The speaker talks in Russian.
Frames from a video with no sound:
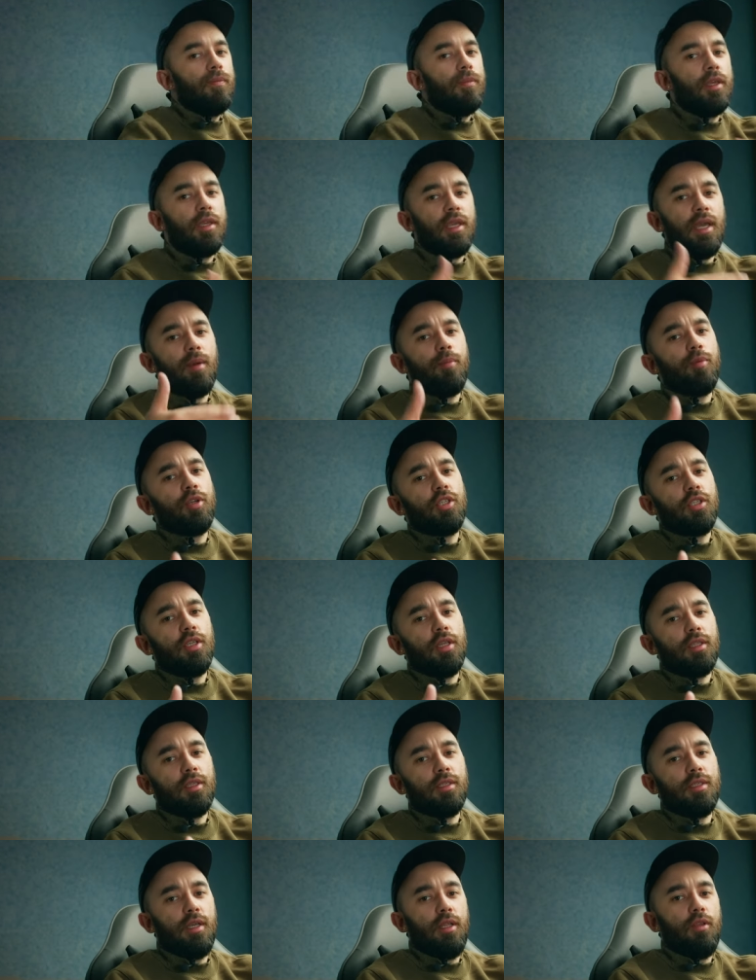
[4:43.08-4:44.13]
Я обычно
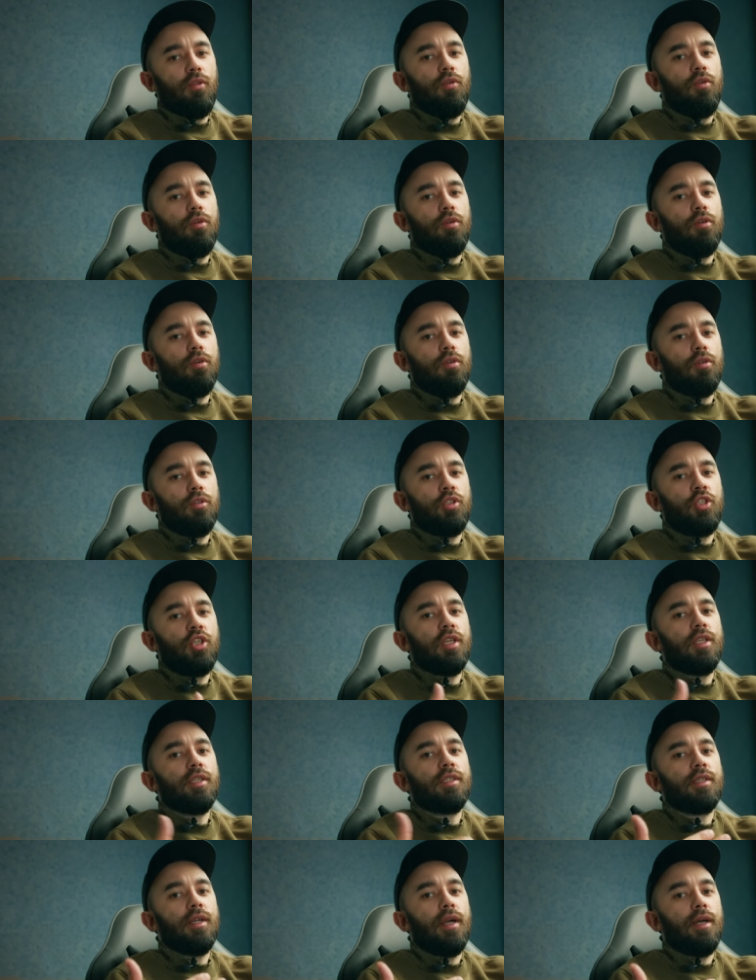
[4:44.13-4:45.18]
это делаю
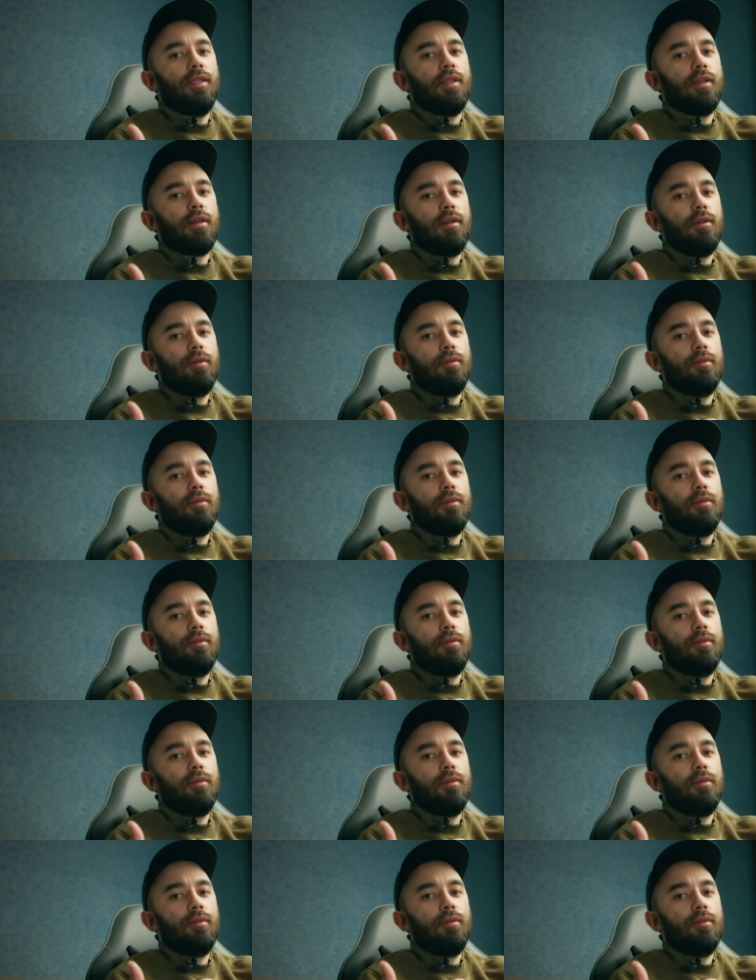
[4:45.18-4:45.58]
через кадр.